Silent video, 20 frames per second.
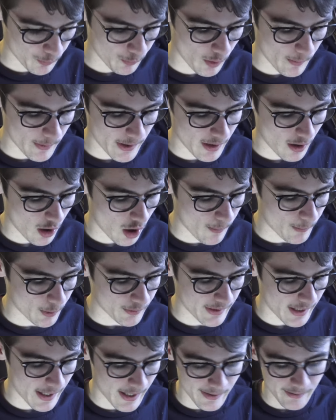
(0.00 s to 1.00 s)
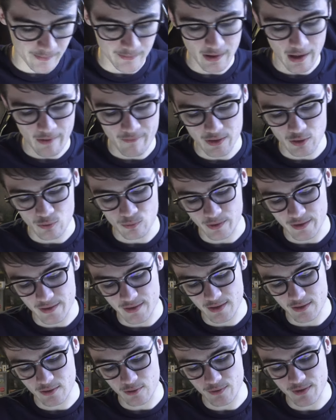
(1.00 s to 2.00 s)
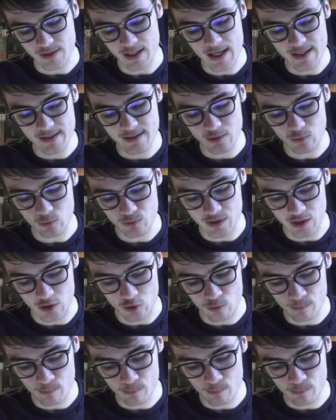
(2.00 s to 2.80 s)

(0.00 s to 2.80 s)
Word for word: je me mets en mode hard avec une résistance à 0